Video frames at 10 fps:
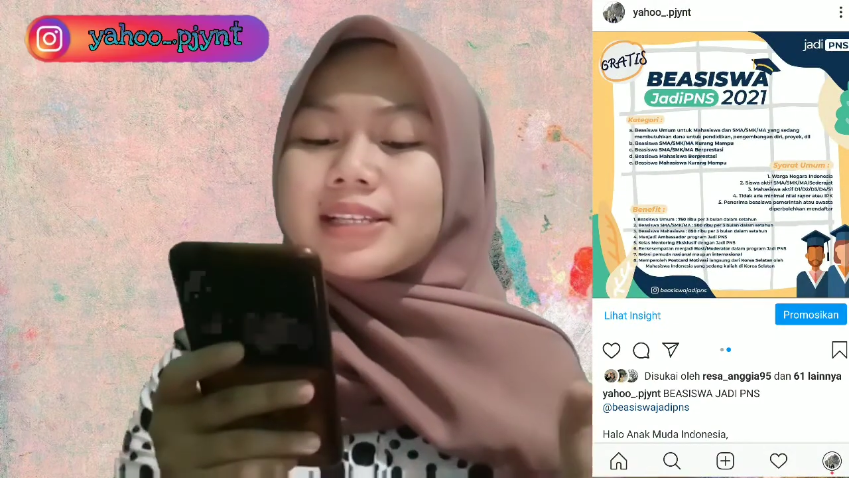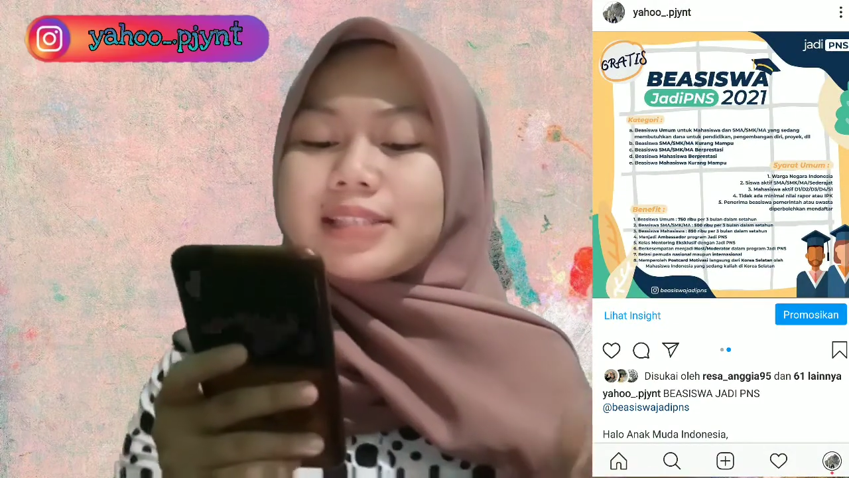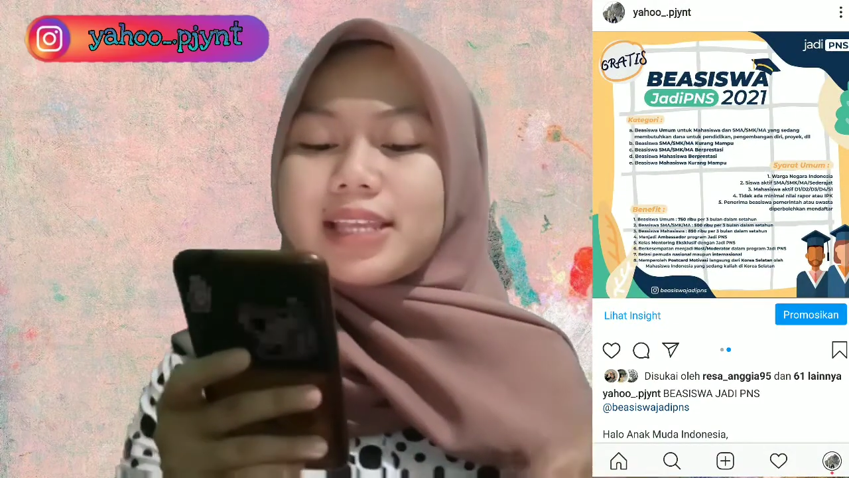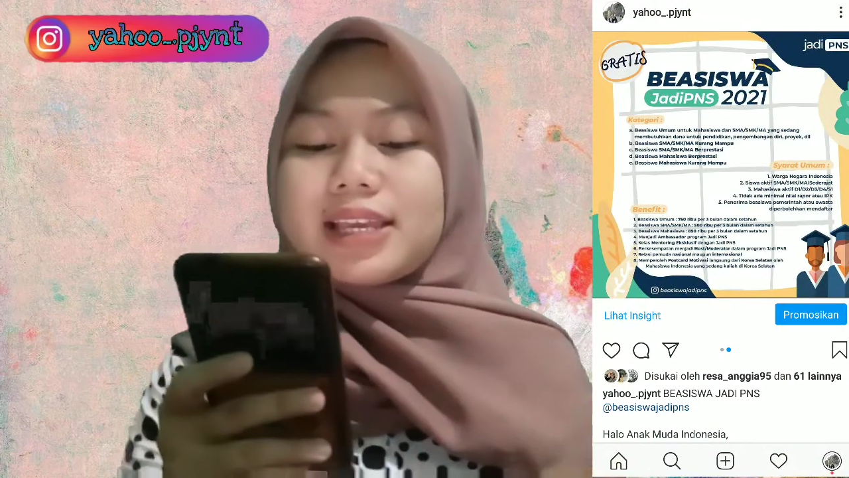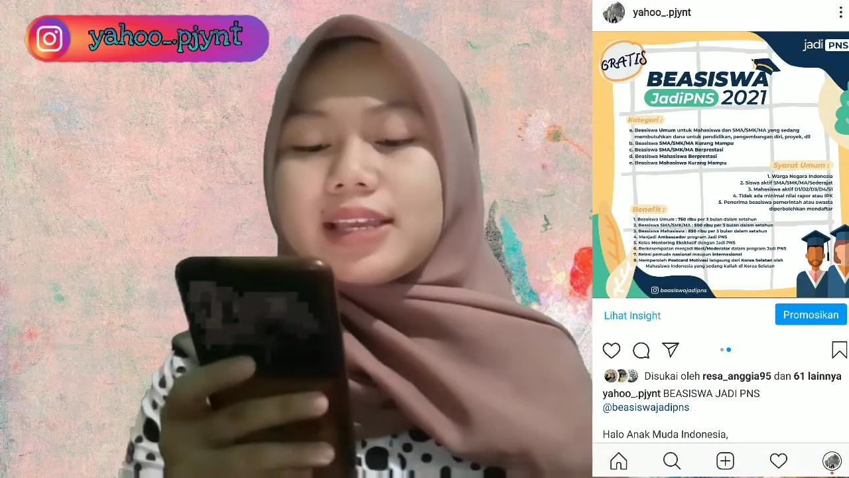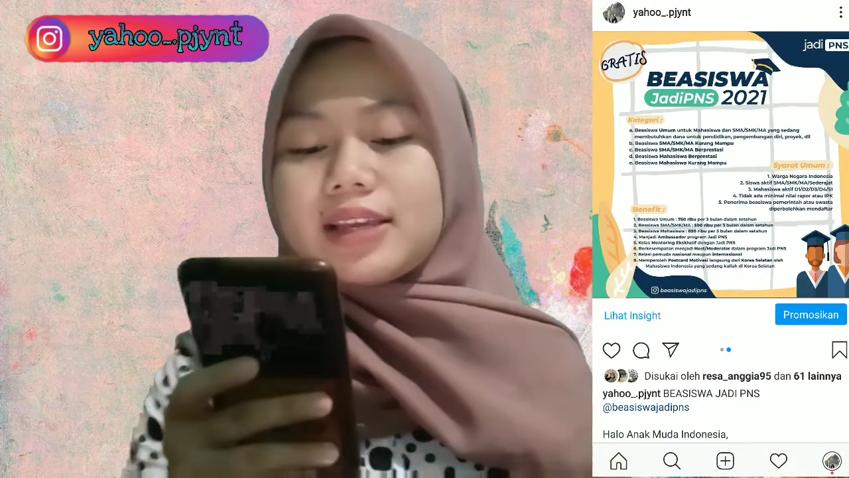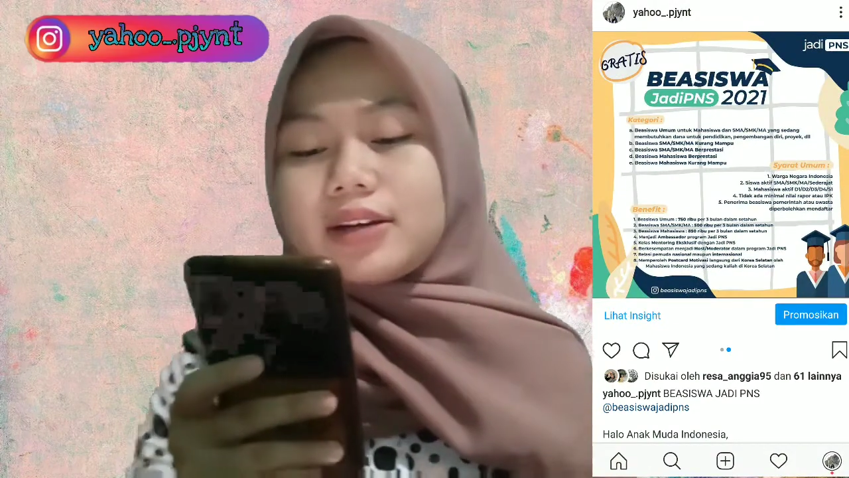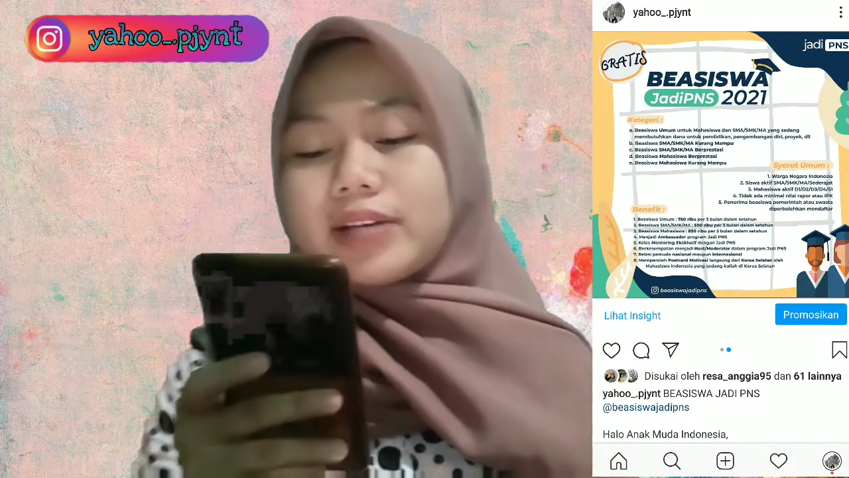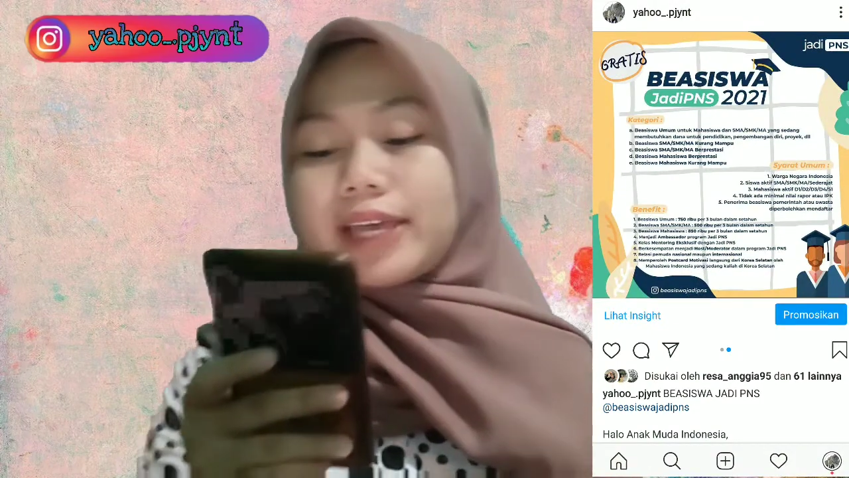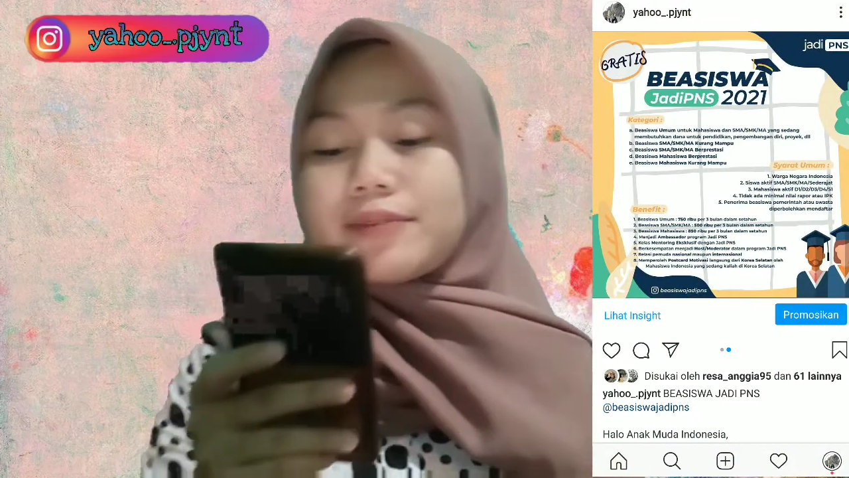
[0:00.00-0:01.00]
si
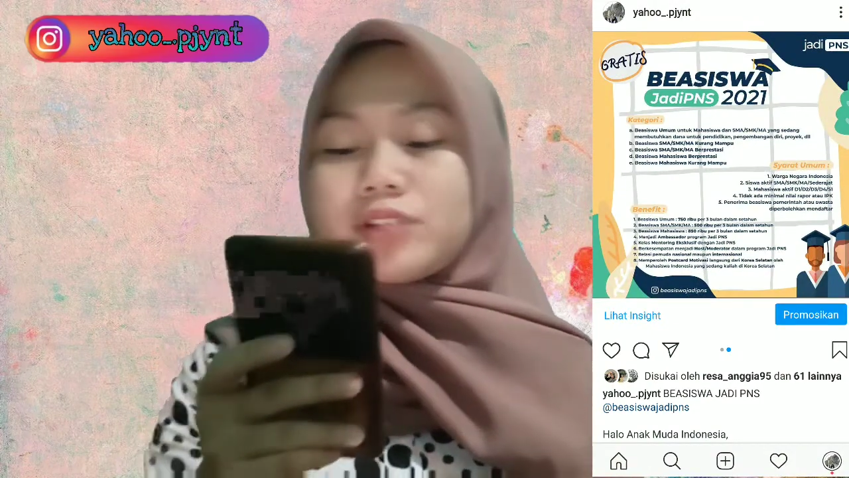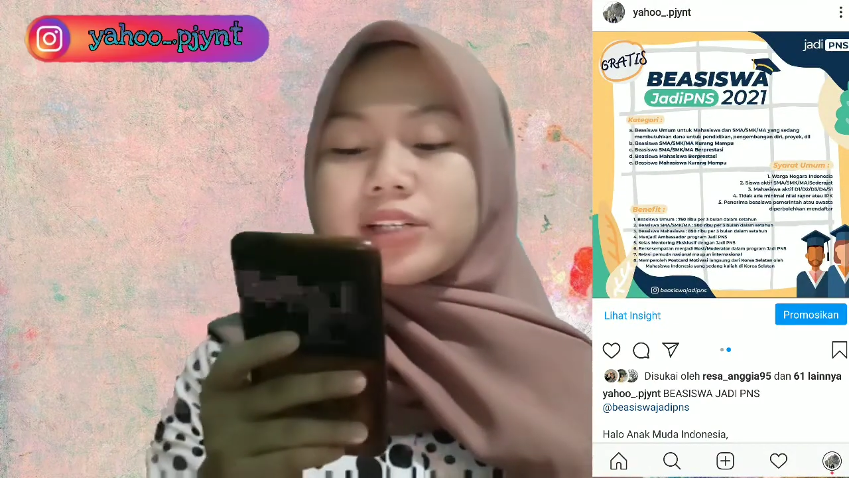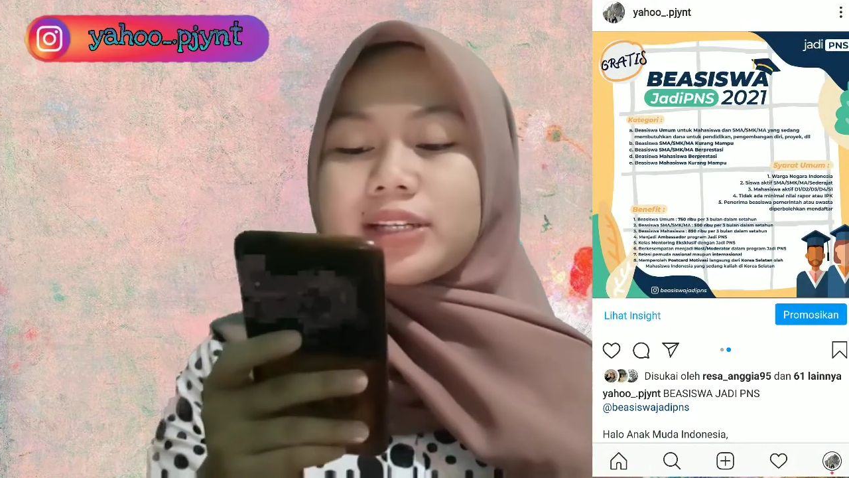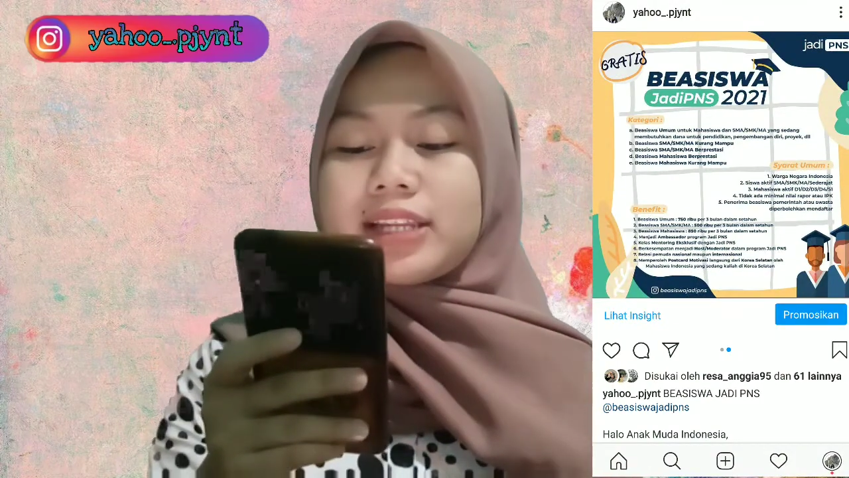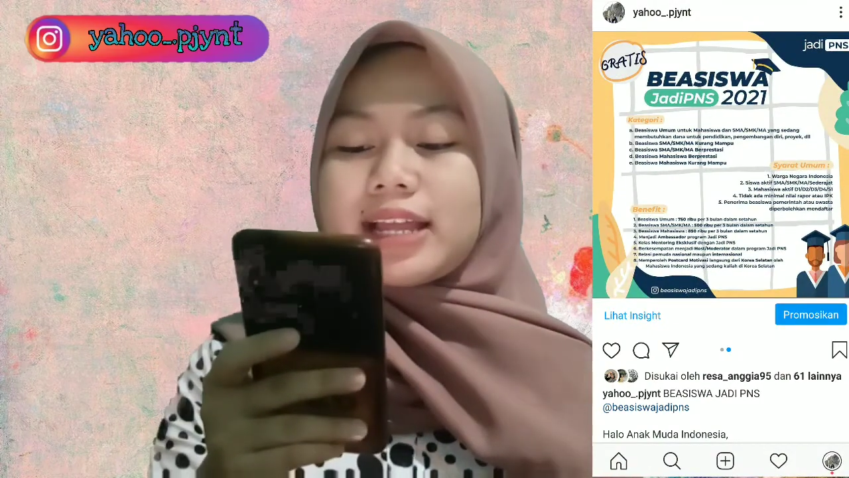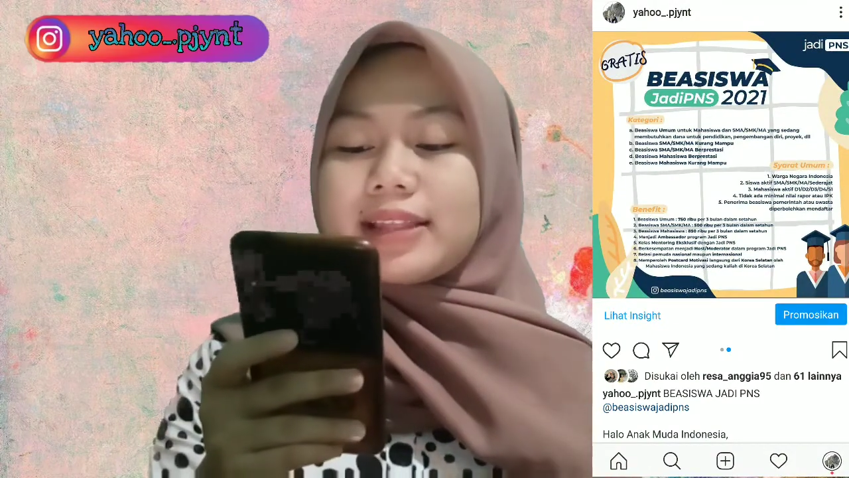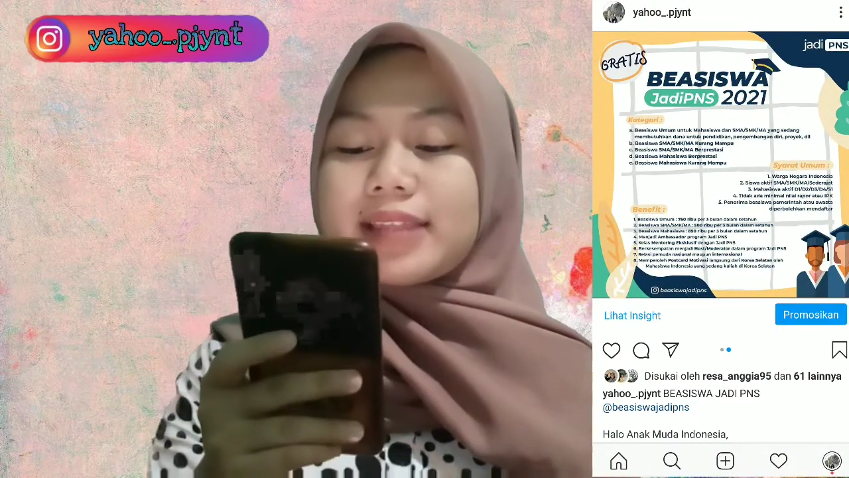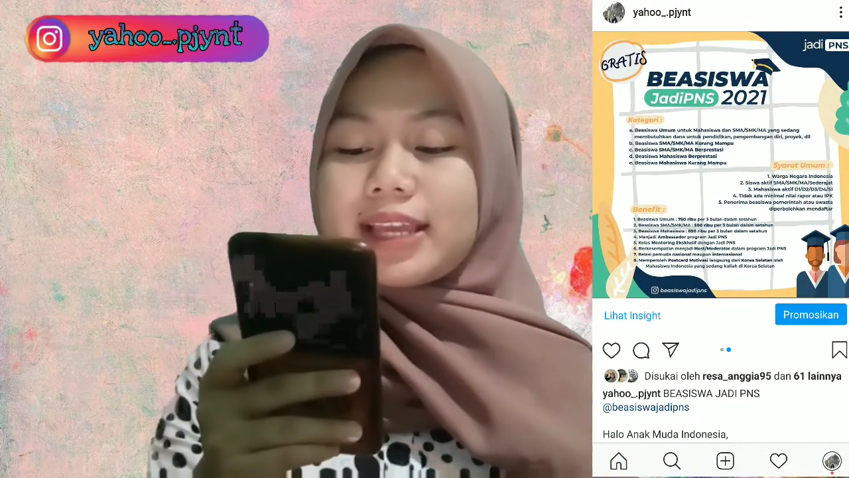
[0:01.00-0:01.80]
eh, caption dan